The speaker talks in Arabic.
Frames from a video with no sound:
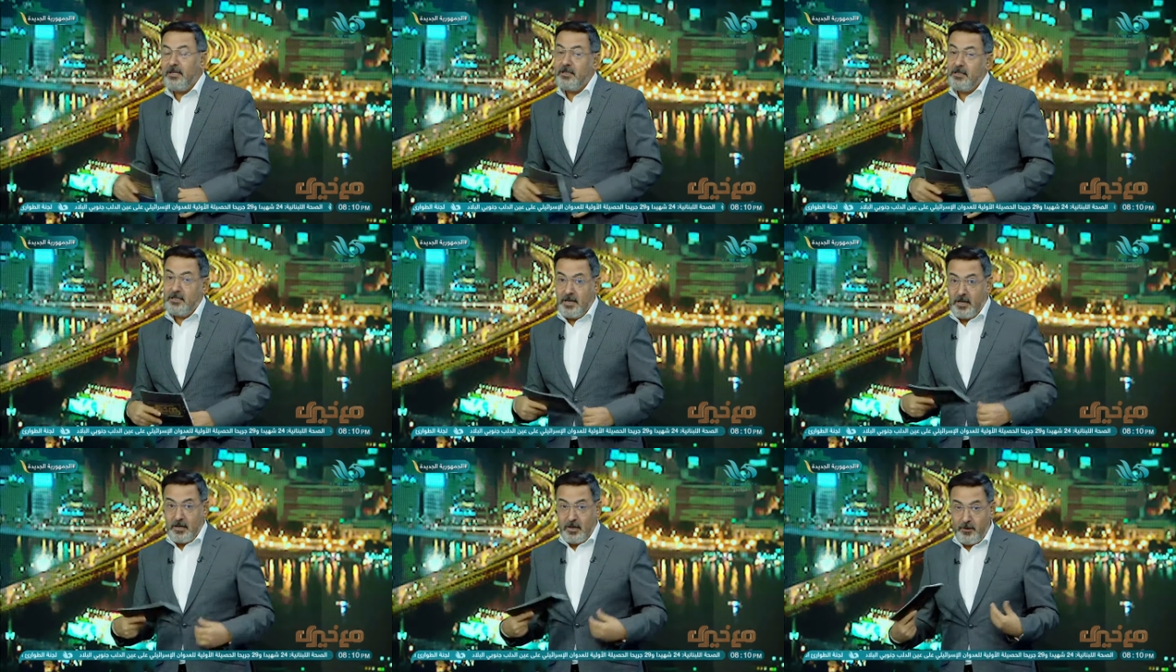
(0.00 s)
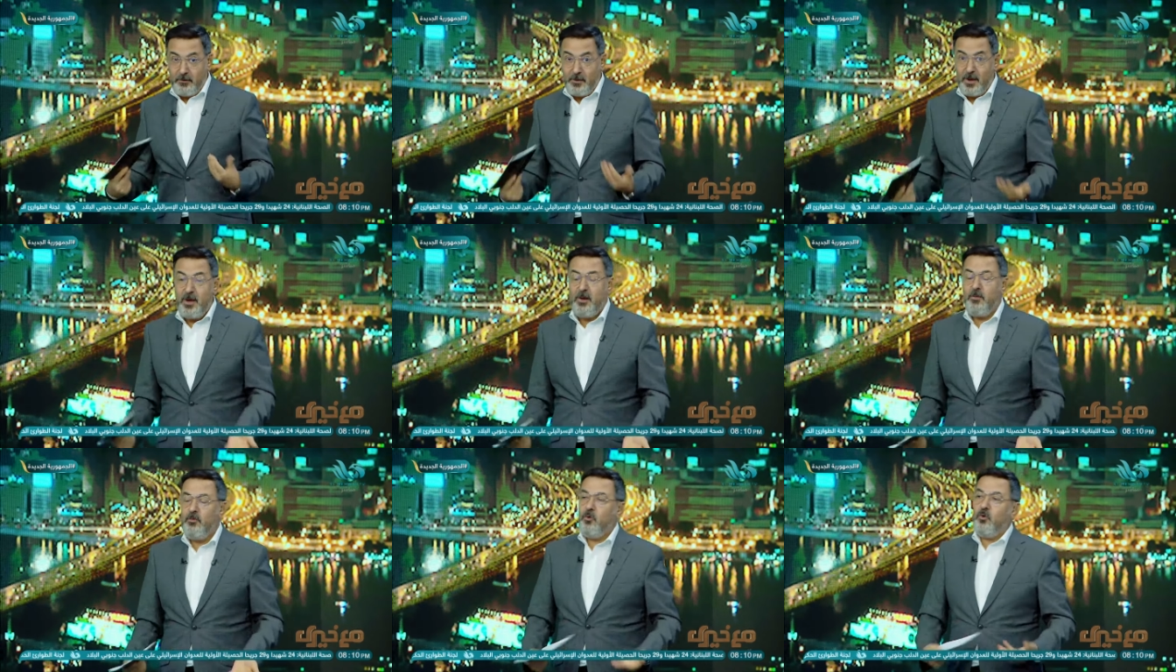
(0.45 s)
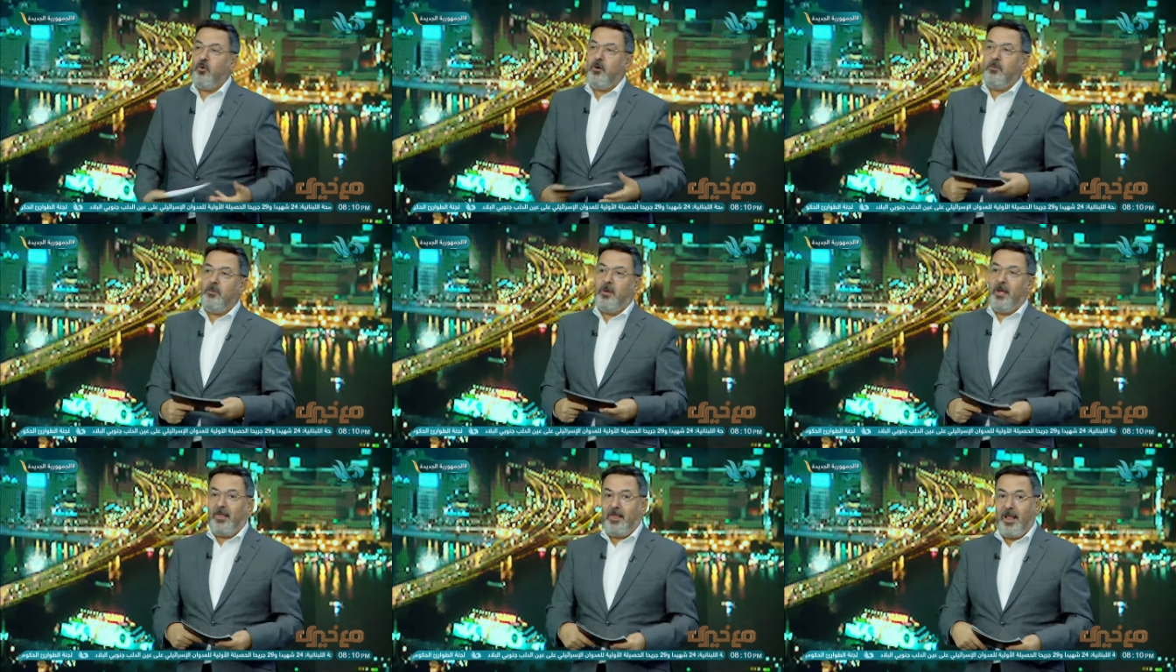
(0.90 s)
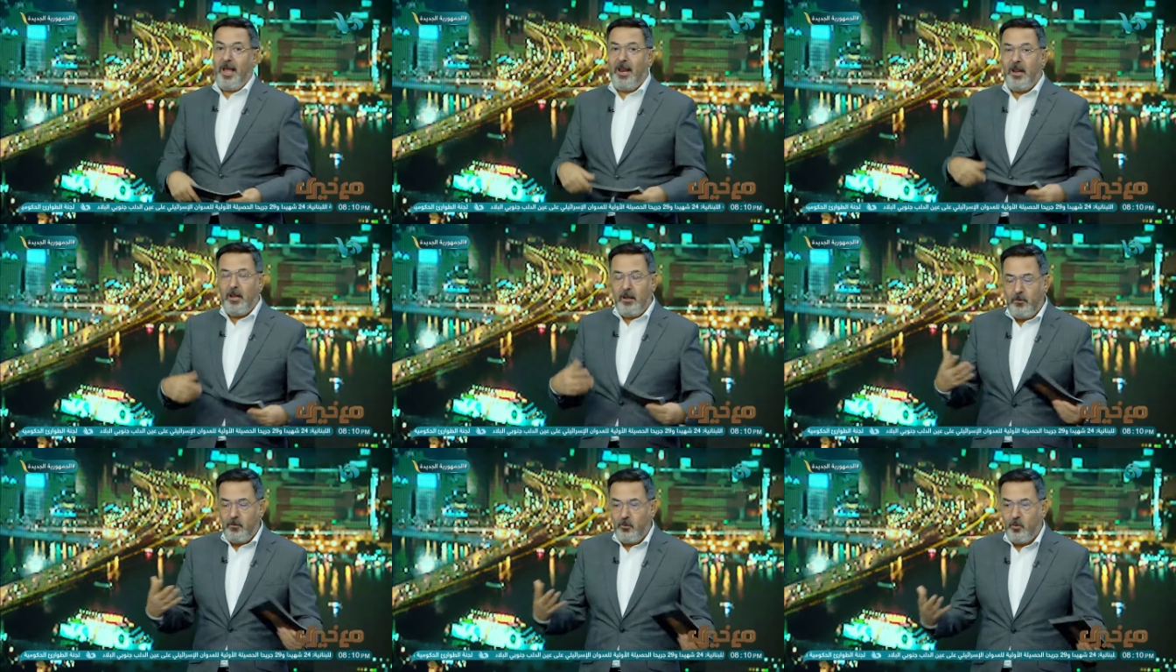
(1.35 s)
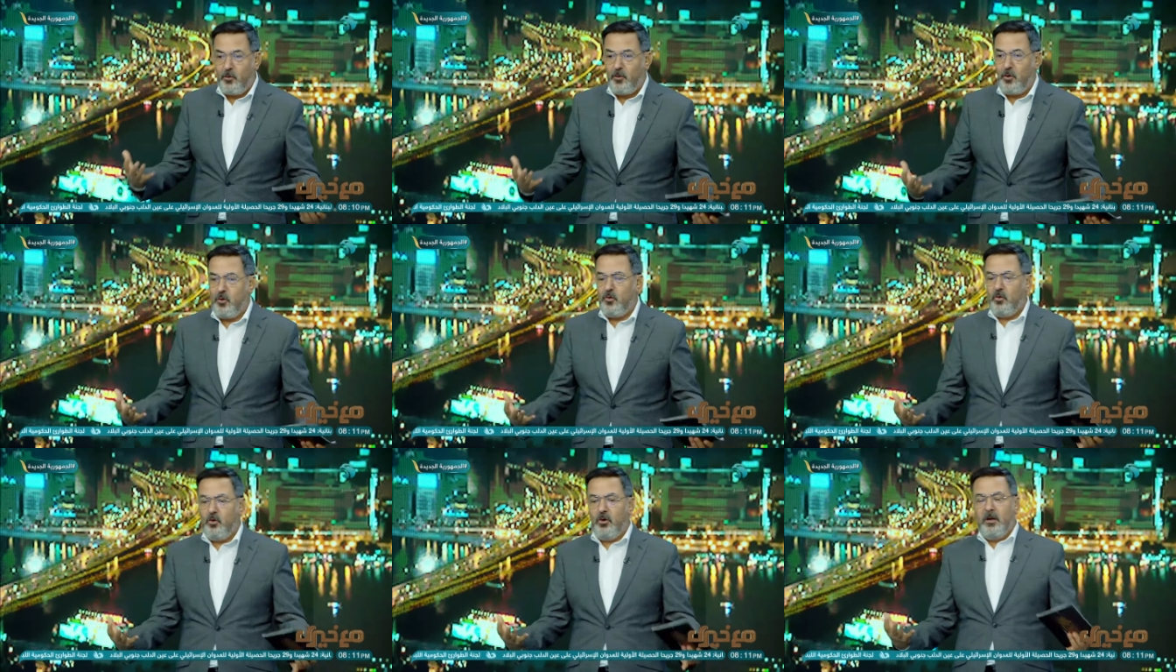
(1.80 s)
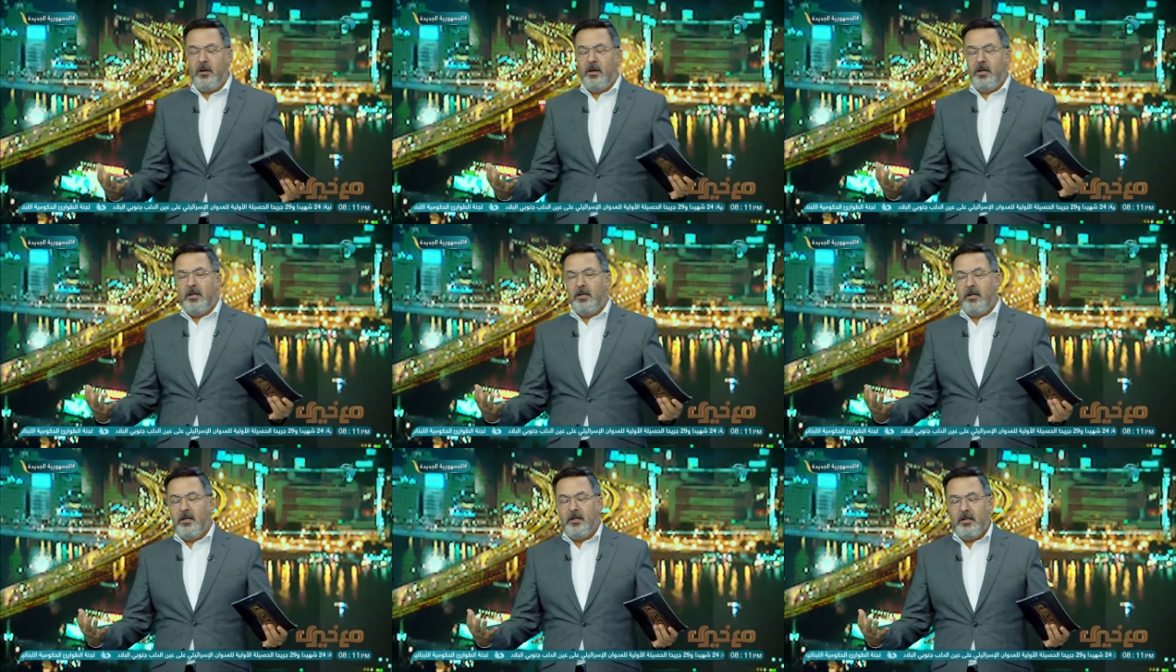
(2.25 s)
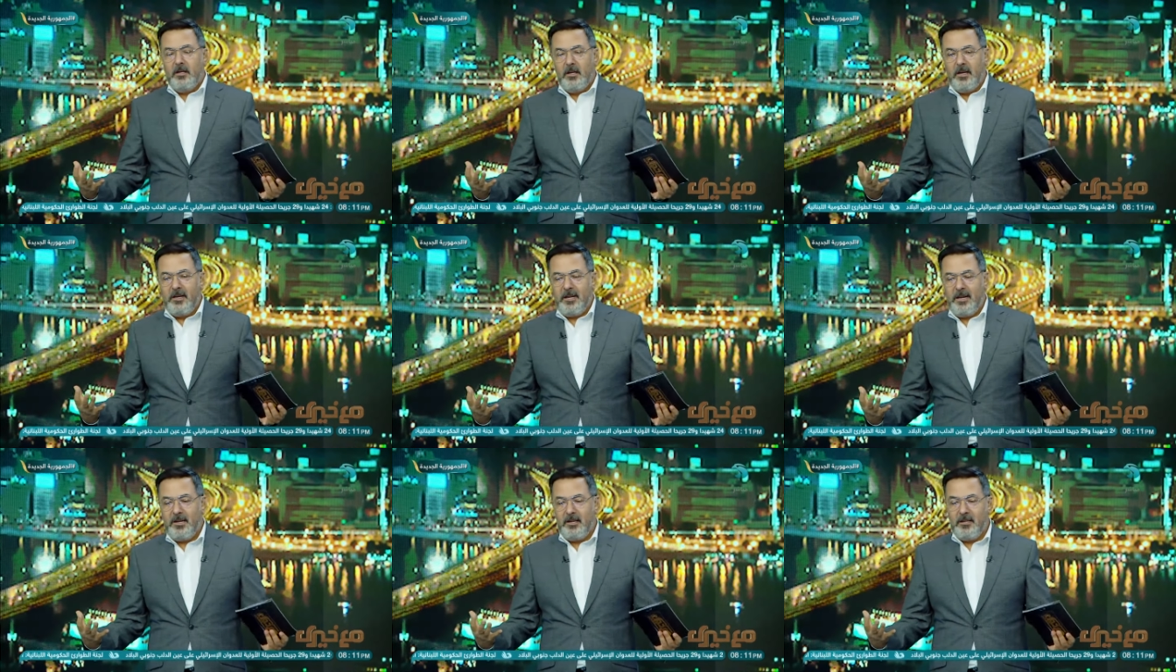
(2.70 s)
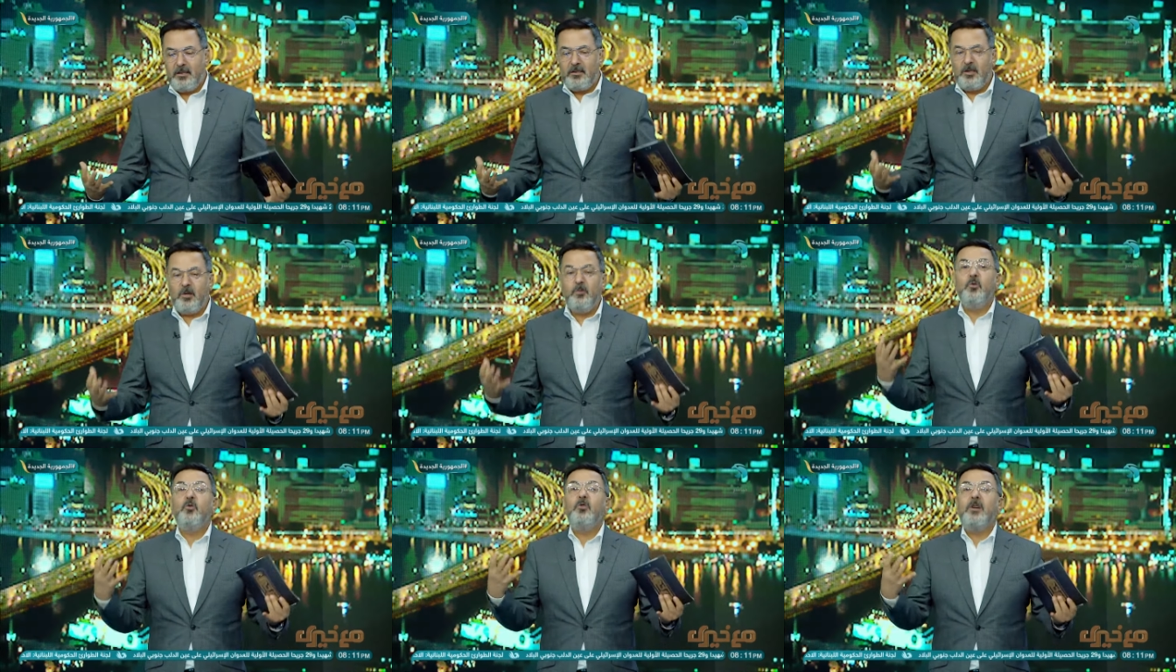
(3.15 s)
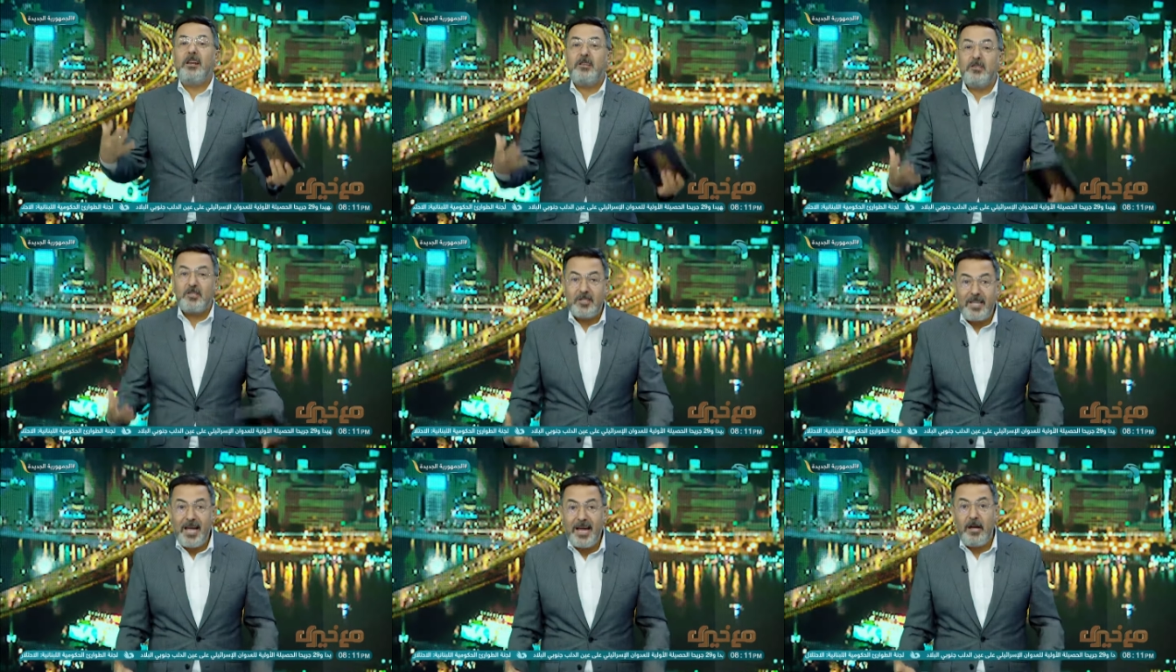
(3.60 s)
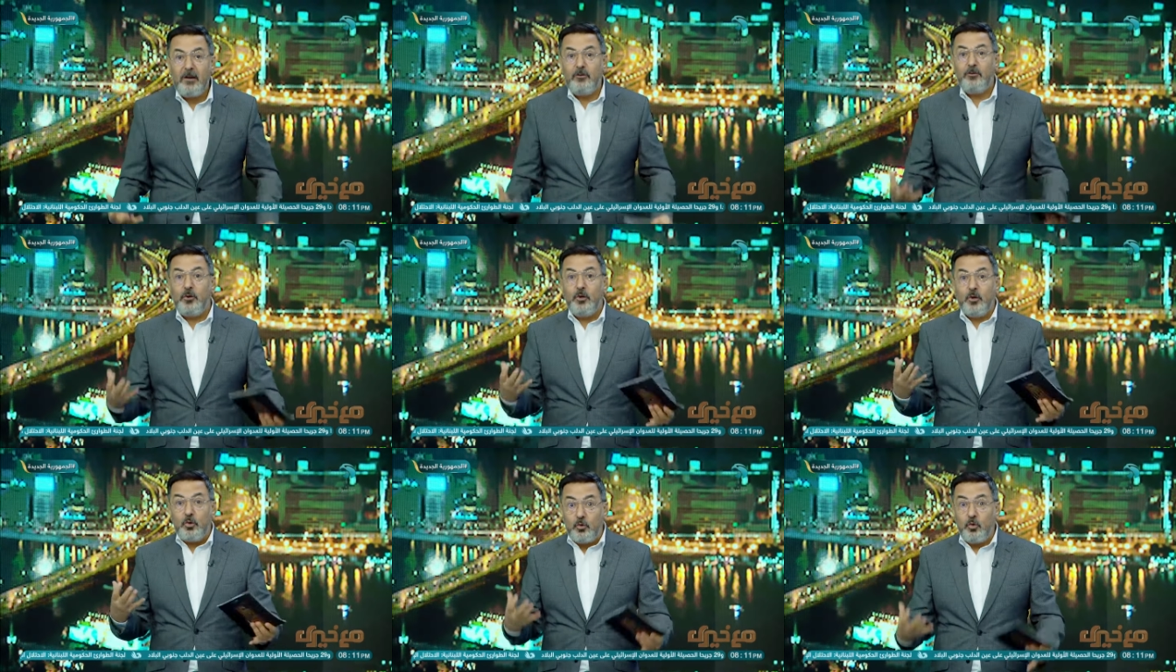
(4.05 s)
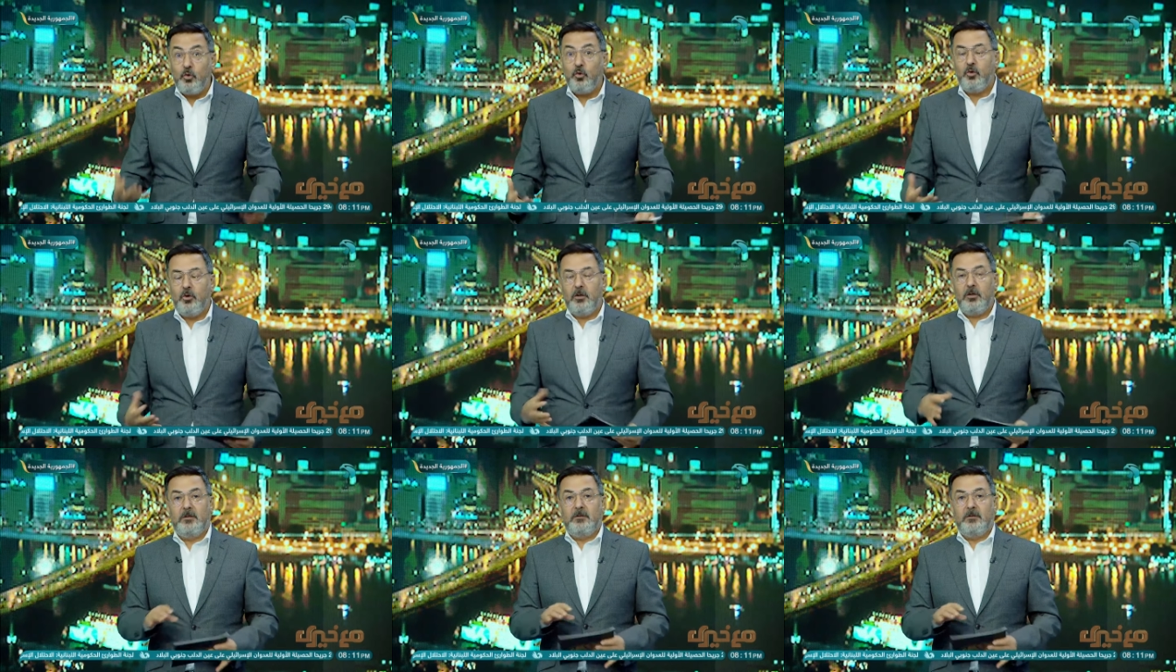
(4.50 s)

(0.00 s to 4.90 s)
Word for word: حسين لبيب وهو بيتكلم وبيقول ان سيبونا نشتغل في هدوء